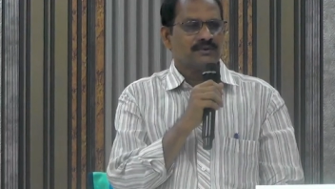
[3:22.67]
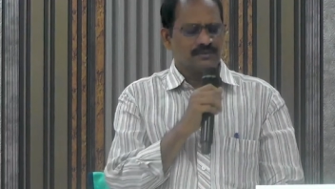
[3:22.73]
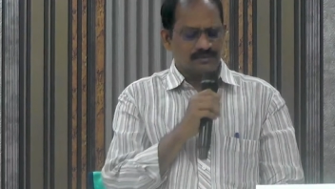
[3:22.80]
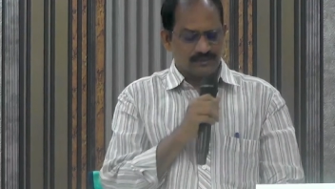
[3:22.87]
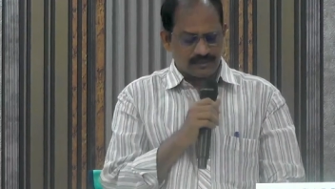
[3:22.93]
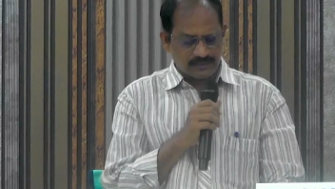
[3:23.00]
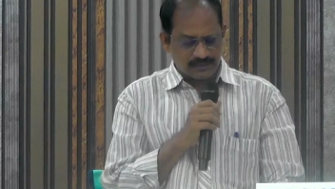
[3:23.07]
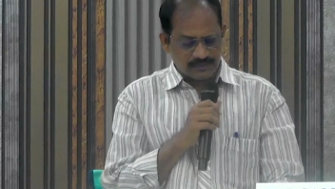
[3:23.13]

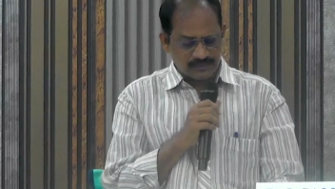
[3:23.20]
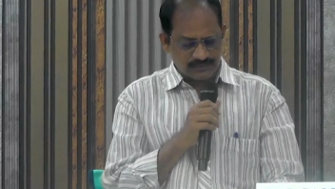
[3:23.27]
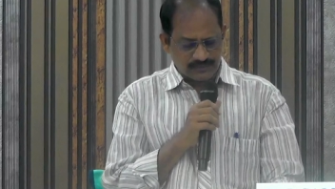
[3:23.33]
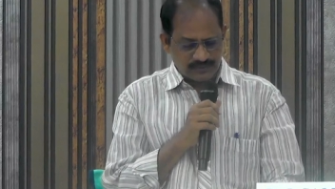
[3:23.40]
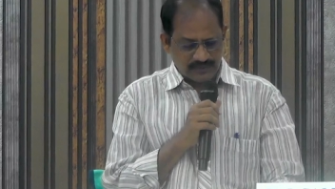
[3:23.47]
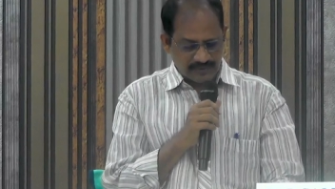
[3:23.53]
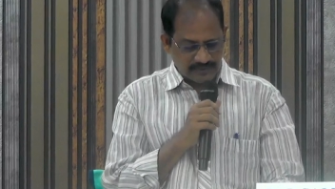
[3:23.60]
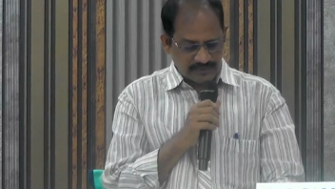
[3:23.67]
ఒకరోజు
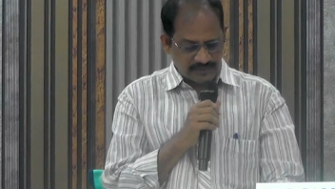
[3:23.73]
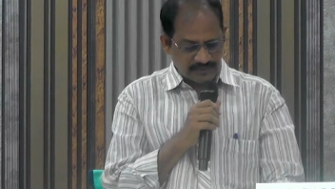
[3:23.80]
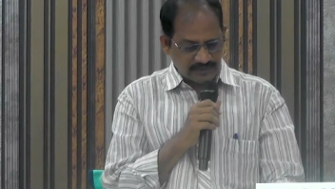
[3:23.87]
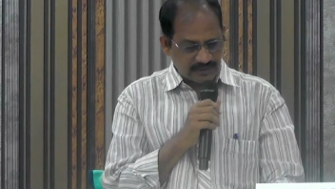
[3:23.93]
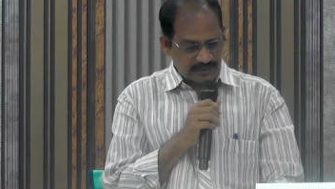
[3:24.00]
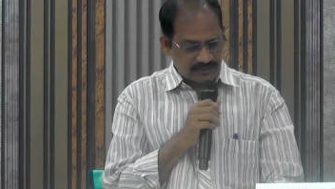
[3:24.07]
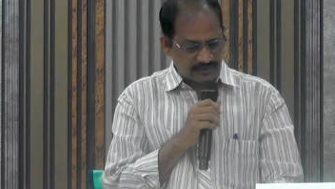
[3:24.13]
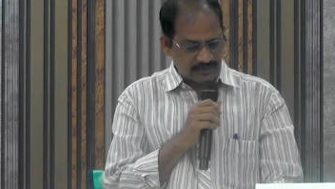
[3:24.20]
ఒక ఇంటికి
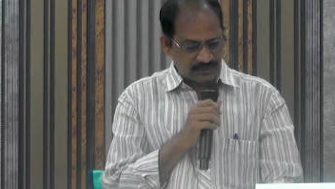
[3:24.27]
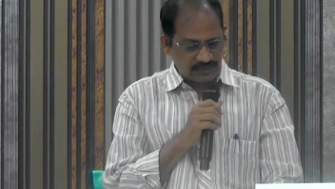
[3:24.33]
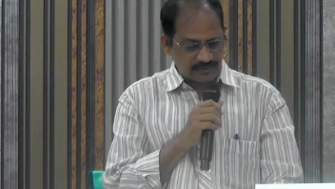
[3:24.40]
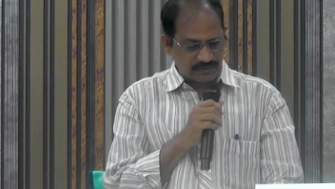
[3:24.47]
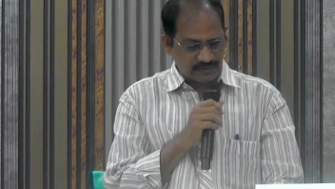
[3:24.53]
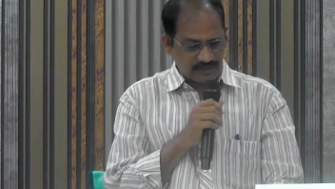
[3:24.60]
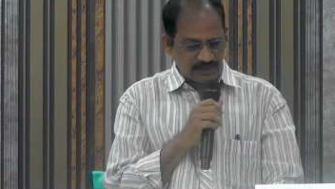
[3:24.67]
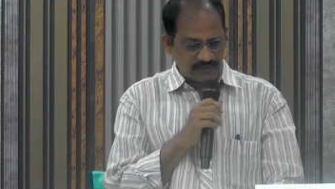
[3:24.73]
వెళ్తే
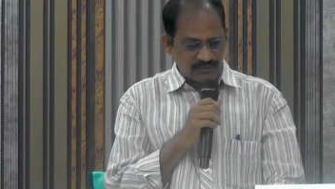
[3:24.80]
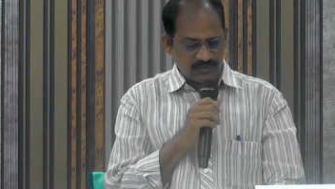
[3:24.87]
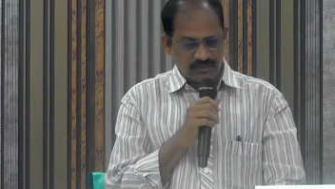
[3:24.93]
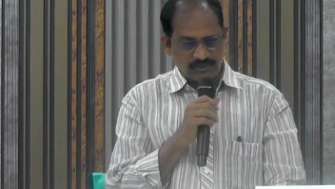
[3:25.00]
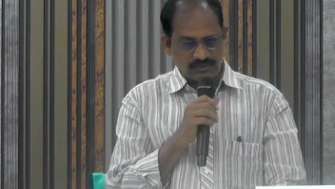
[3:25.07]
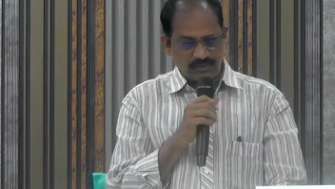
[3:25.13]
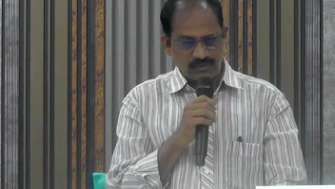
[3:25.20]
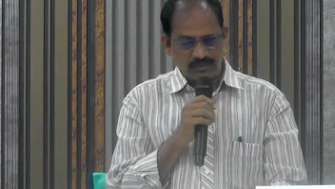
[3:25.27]
ఆమెకు ఒక
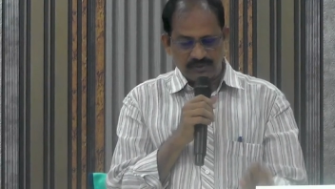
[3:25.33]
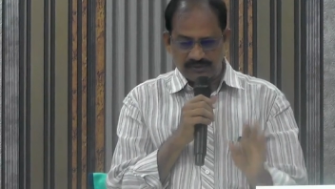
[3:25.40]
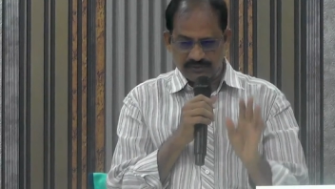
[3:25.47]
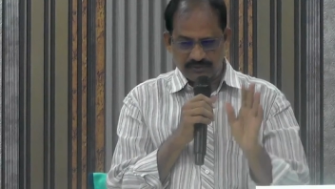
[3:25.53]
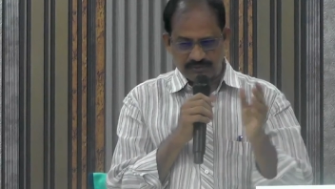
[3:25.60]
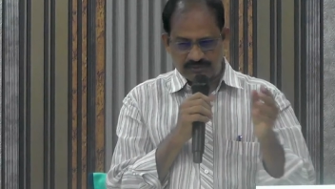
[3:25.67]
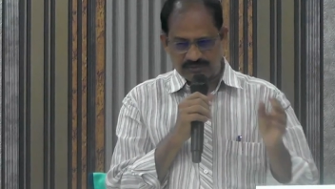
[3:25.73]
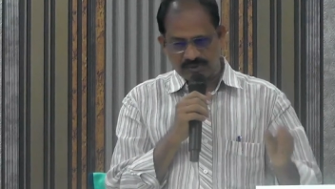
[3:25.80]
తొంభై
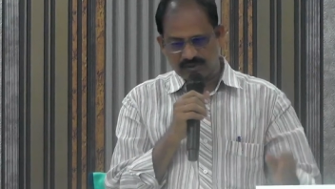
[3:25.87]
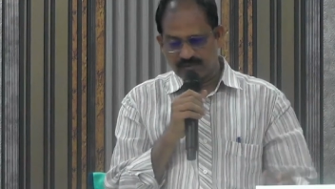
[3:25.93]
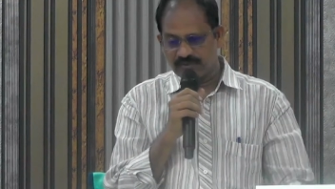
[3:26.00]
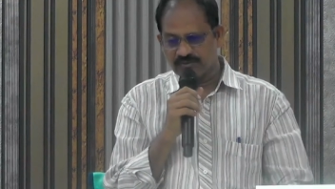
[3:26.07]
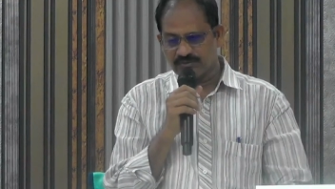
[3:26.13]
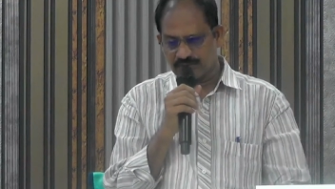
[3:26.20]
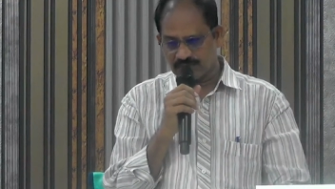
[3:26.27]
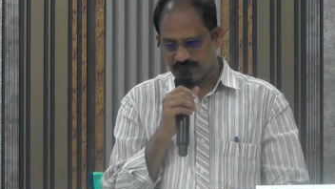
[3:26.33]
సంవత్సరాల
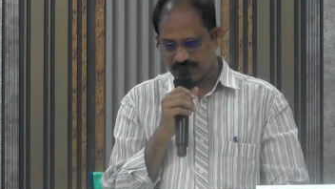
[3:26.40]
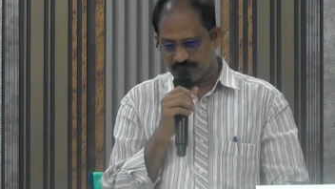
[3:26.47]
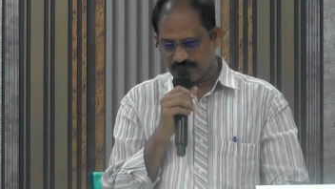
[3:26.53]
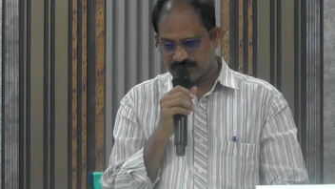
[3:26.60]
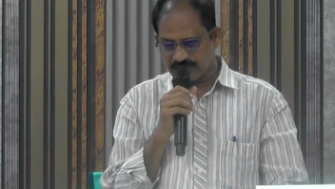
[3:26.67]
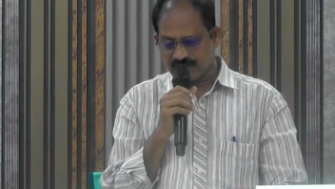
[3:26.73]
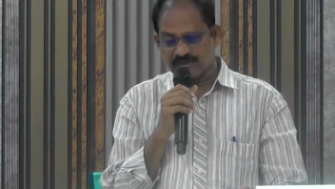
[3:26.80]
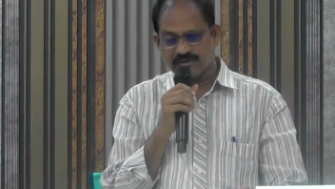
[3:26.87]
వయసు ఉంటుంది
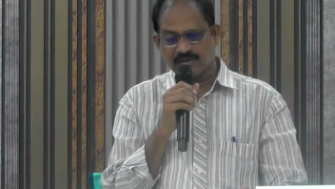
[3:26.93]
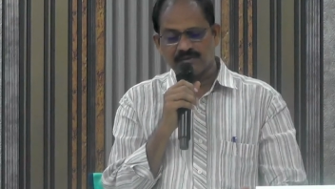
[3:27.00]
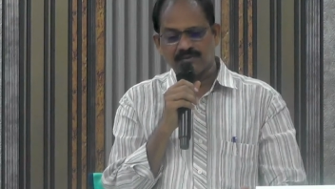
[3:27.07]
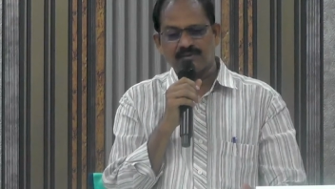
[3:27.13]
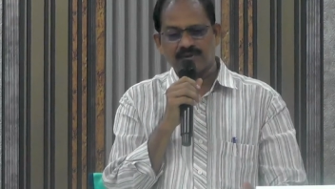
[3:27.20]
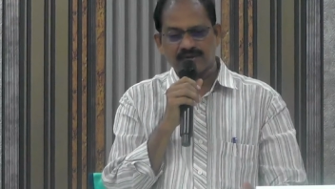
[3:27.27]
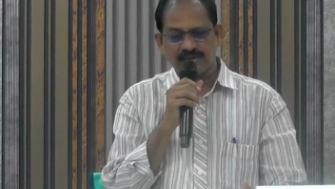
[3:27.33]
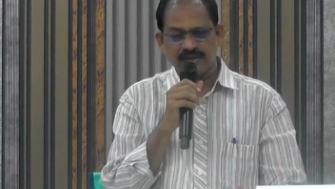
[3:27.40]
చాలా తక్కువ
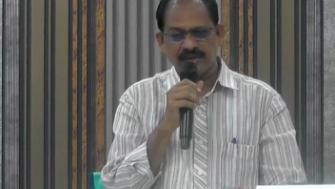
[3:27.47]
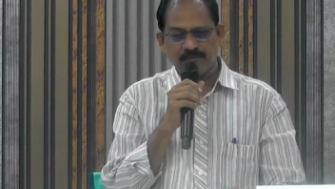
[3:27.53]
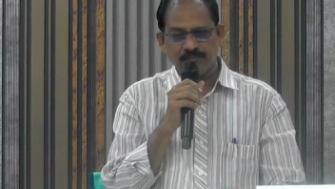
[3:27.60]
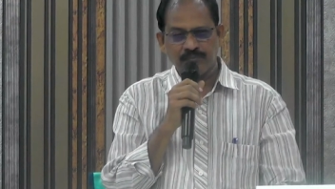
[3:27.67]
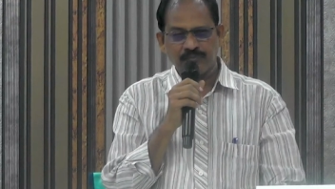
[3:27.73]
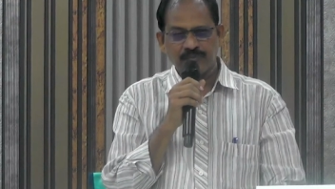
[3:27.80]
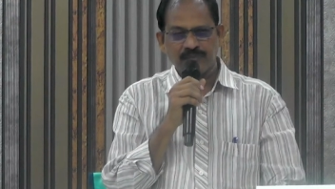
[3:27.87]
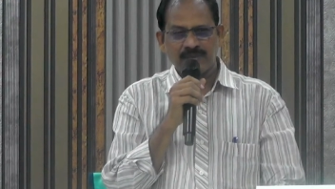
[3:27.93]
కదా
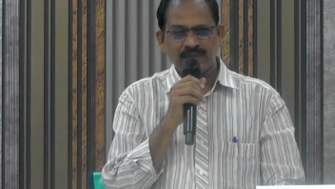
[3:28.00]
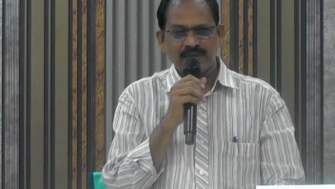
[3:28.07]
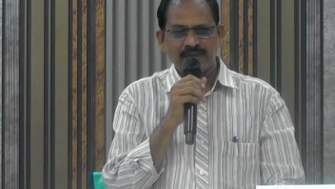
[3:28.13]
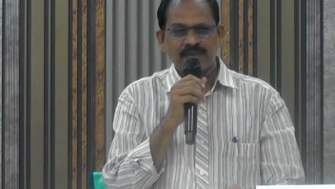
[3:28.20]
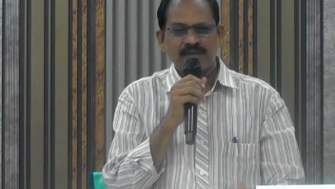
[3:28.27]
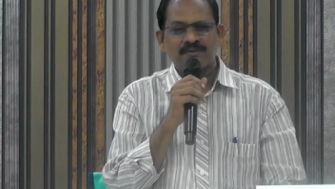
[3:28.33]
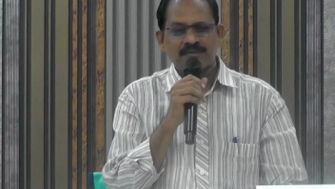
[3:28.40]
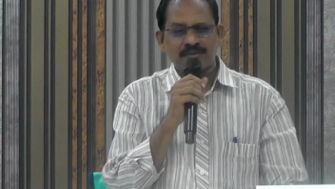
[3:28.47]

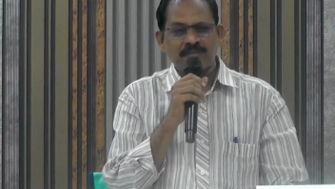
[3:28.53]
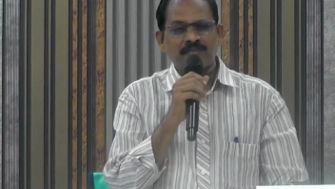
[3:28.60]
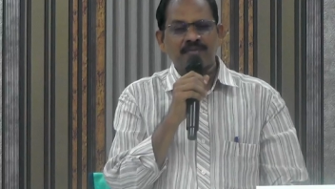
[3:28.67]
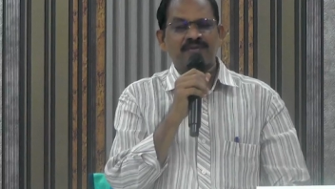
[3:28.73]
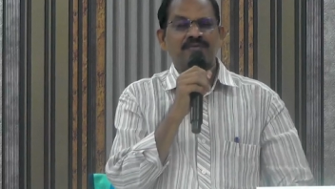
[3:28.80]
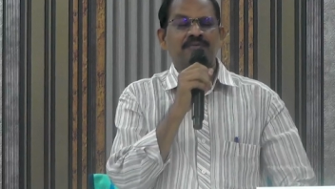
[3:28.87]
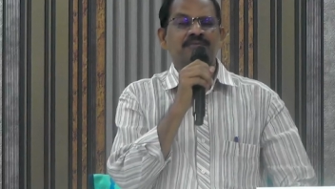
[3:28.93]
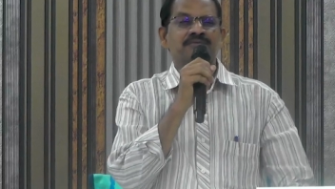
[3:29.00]
తొంభై
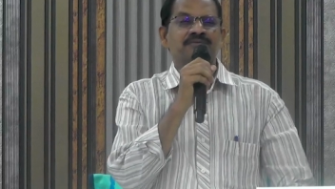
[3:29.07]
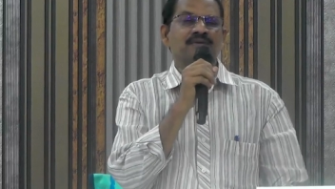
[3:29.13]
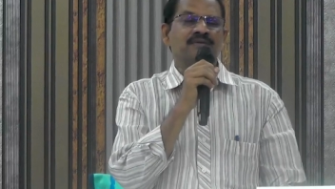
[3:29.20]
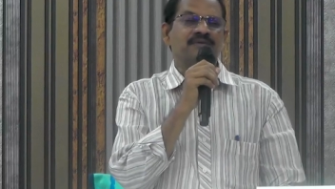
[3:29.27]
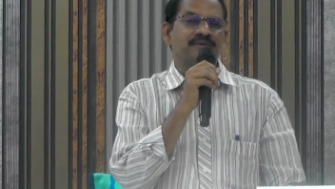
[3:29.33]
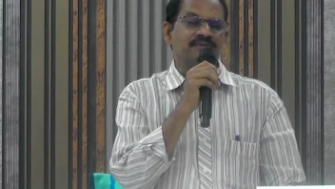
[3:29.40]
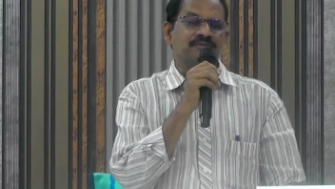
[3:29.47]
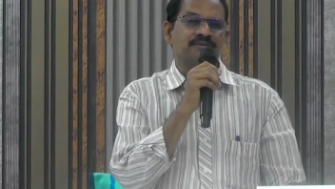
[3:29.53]
సంవత్సరాల
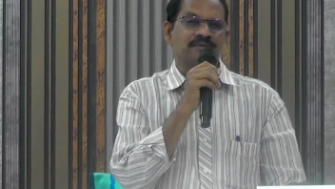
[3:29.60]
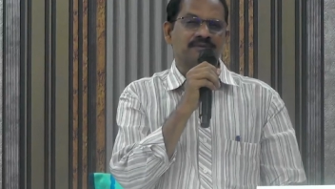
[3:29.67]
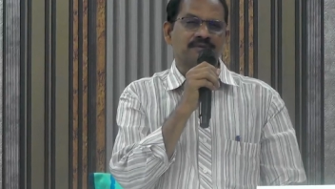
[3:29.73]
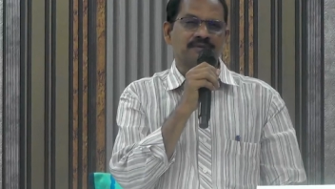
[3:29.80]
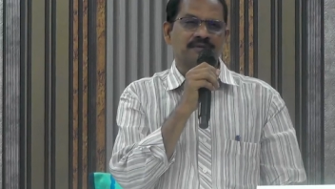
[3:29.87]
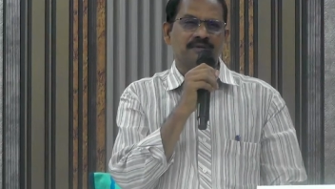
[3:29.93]
వయసు ఉంటుంది